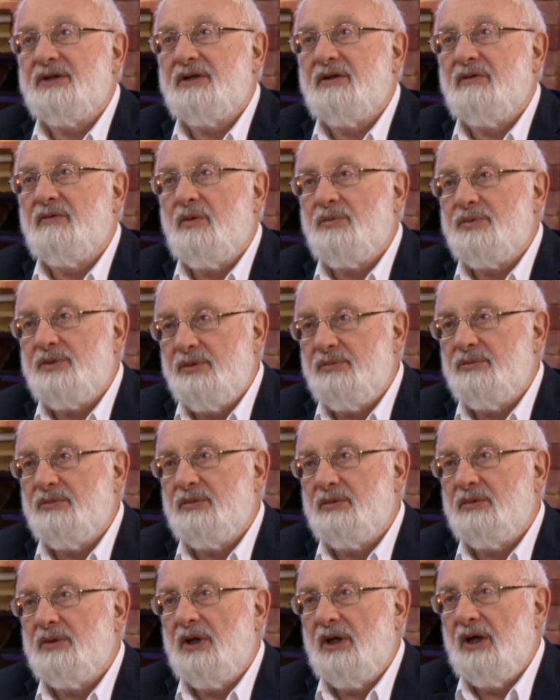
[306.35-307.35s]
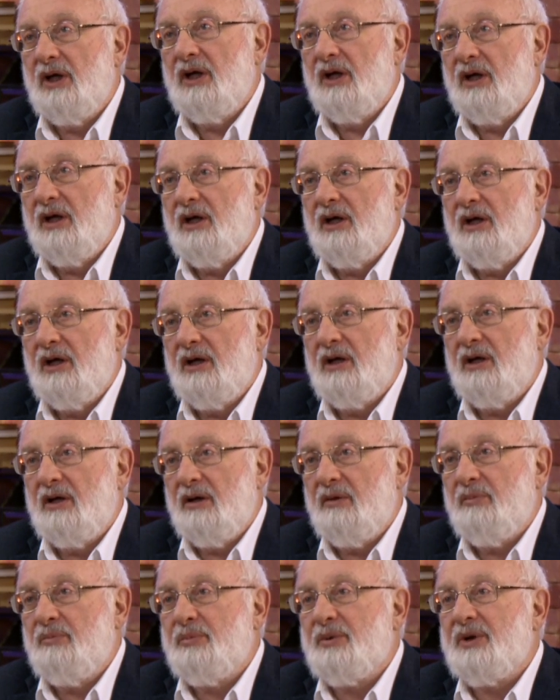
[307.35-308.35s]
Это, в общем,
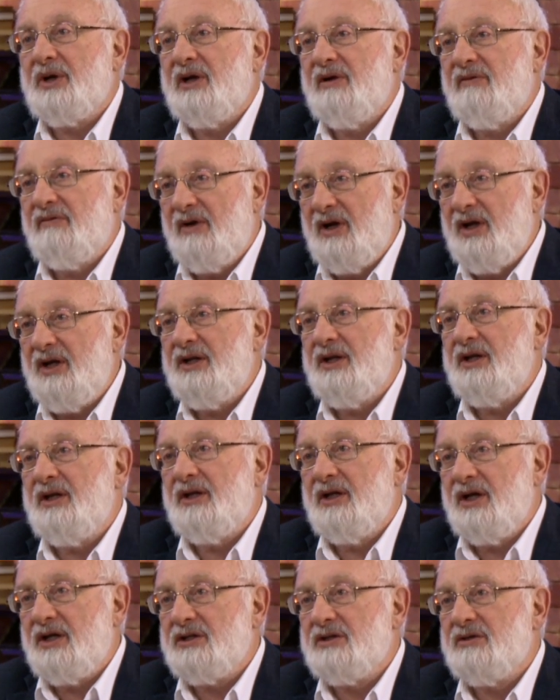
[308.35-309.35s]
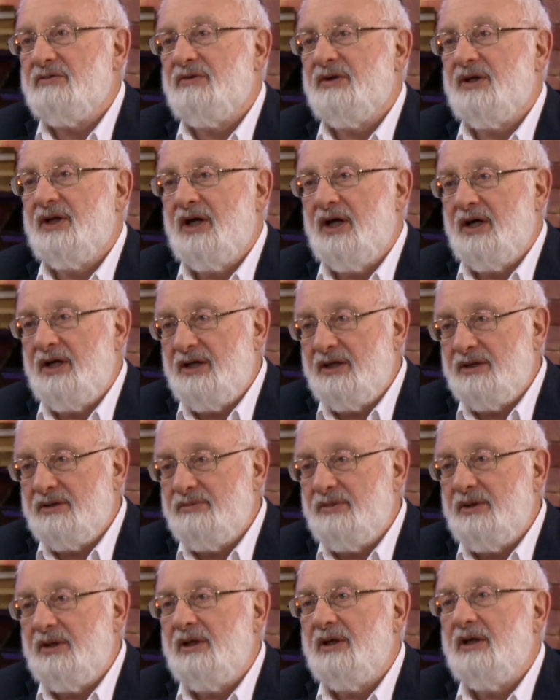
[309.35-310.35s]
э, проявлений нашего
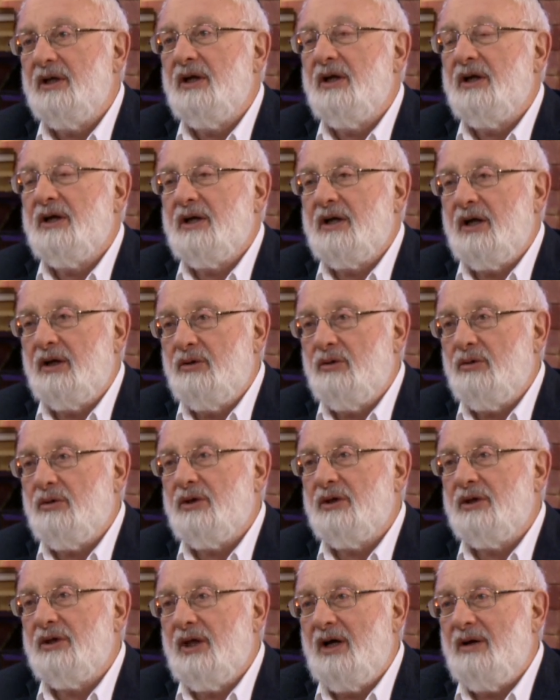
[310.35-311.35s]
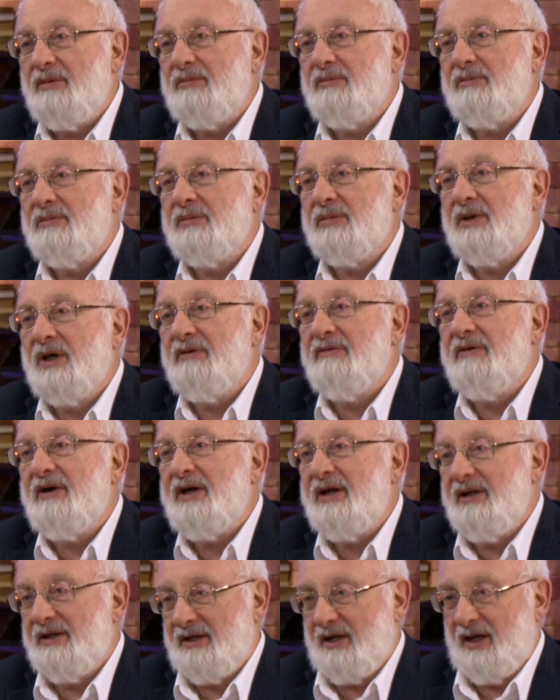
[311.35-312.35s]
эгоизма, который нам
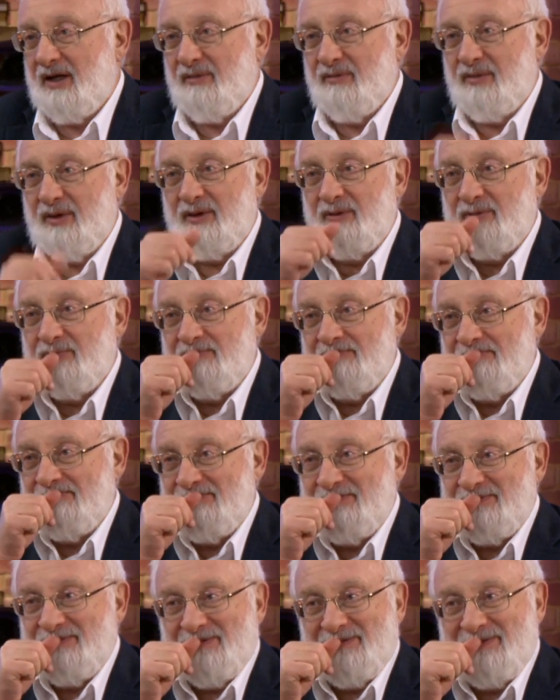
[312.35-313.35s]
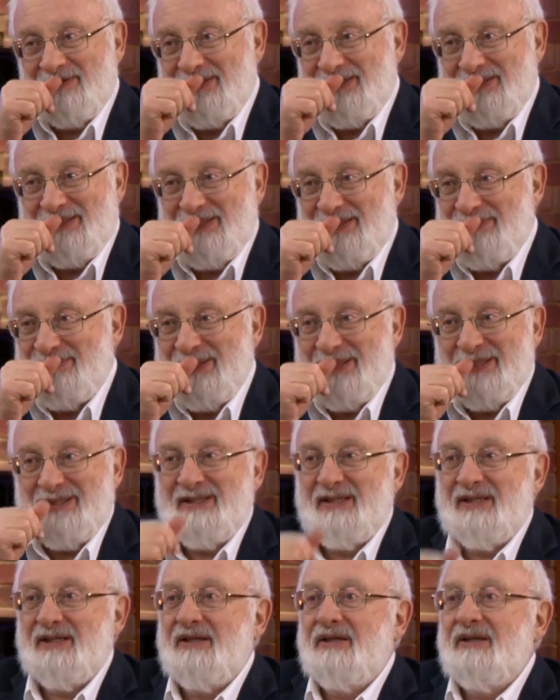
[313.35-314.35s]
говорит как бы, вы,
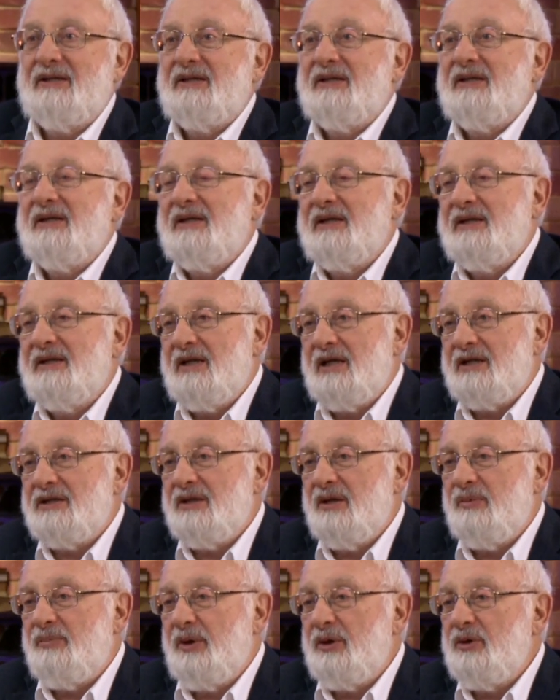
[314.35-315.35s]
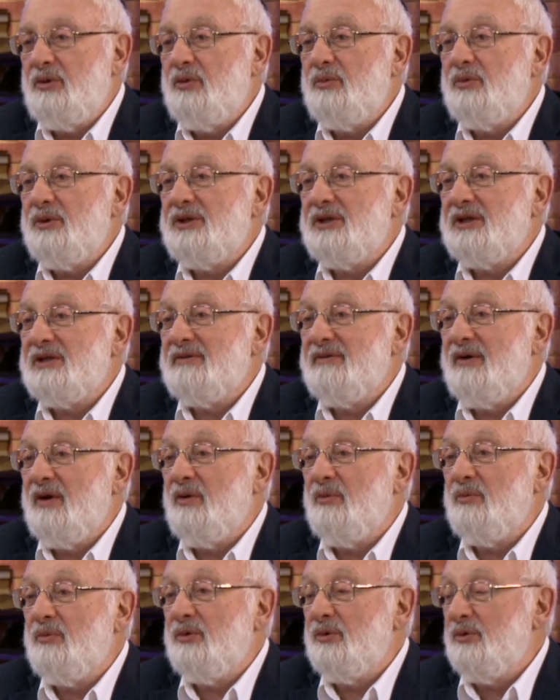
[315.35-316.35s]
ребята, должны подумать о
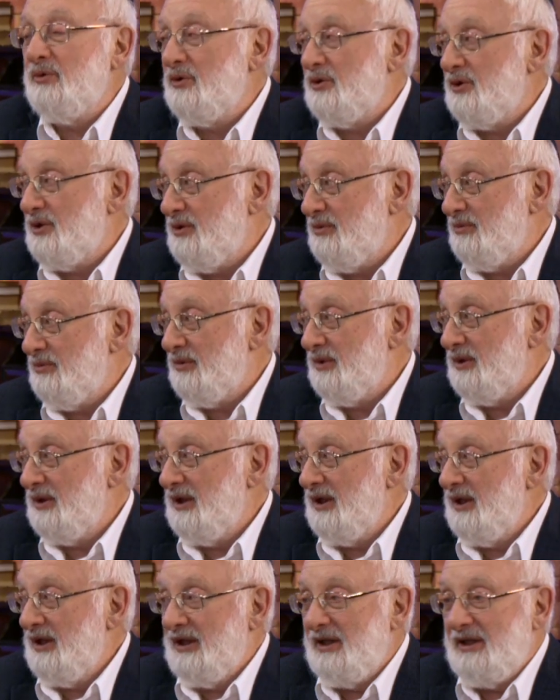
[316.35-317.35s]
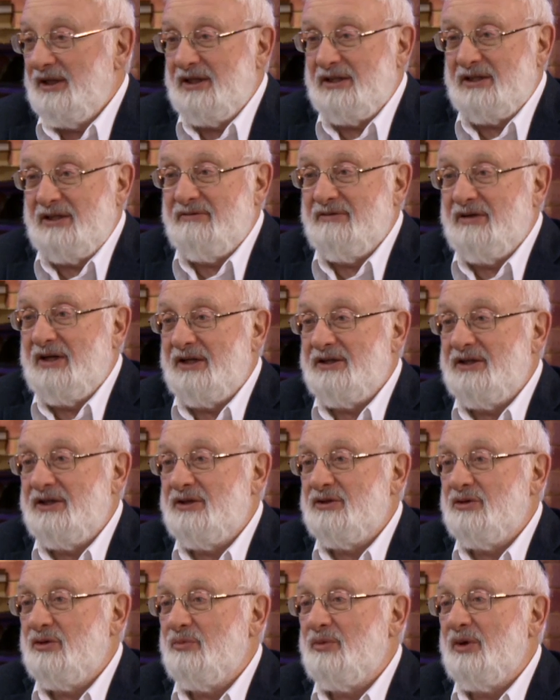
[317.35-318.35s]
своем будущем, если вы
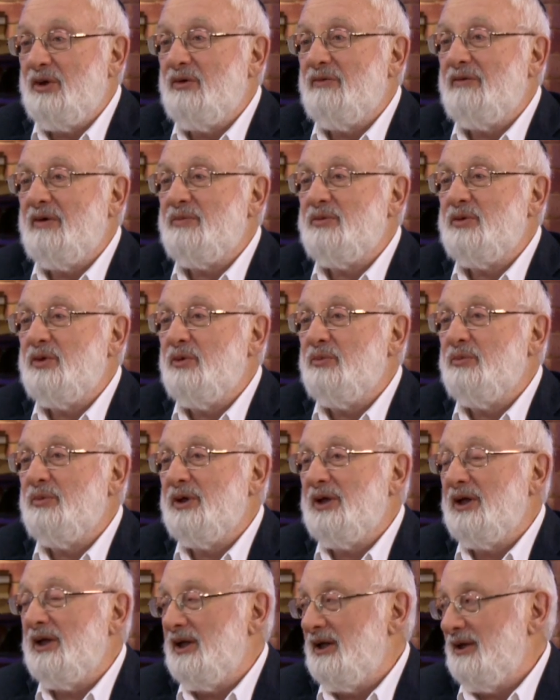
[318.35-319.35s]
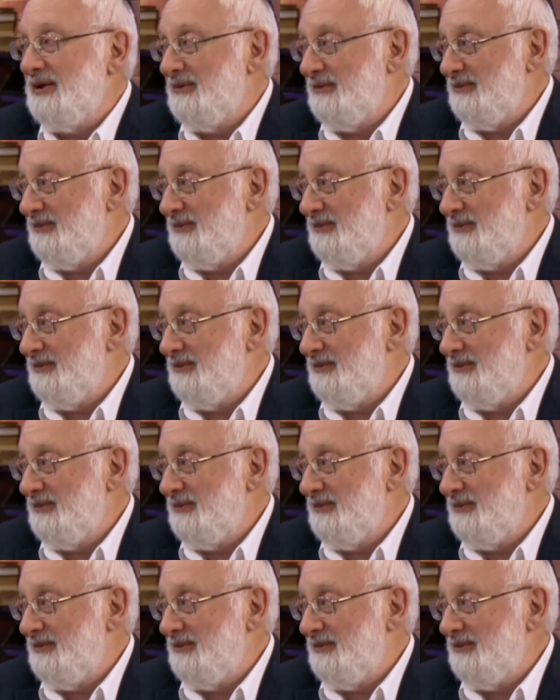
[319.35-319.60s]
хотите, чтобы оно вообще было.